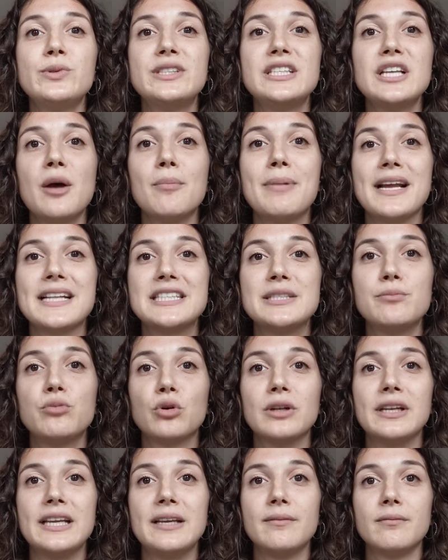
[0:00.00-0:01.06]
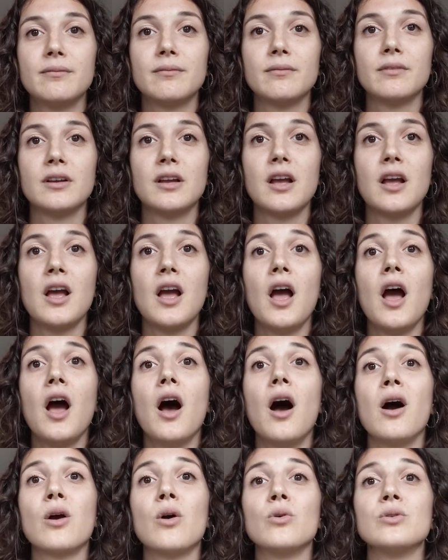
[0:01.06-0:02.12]
aussi en partie brûlé
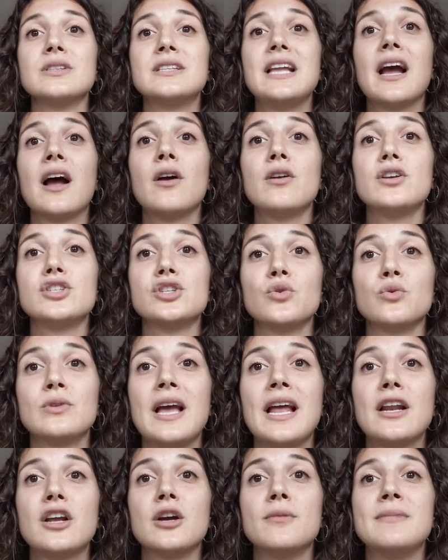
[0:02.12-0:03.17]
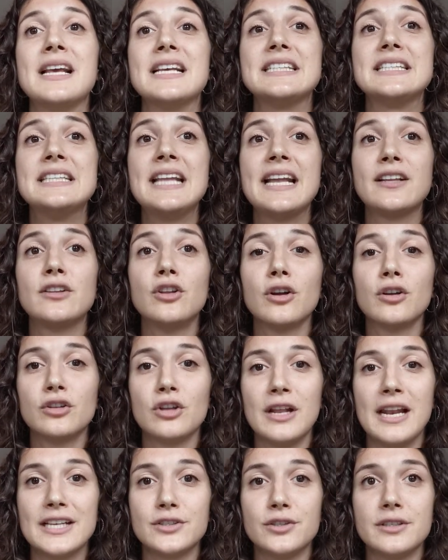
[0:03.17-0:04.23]
en considérant le journal comme la synecdoque
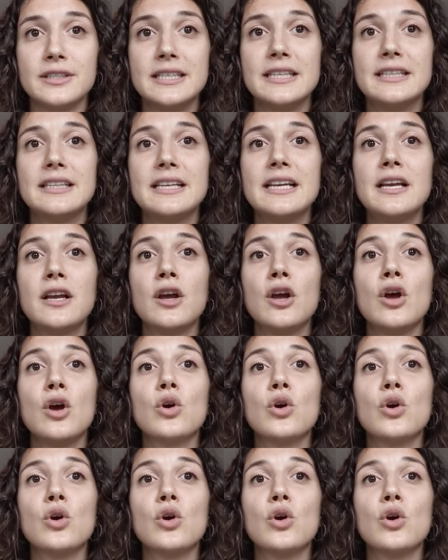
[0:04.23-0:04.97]
de la société,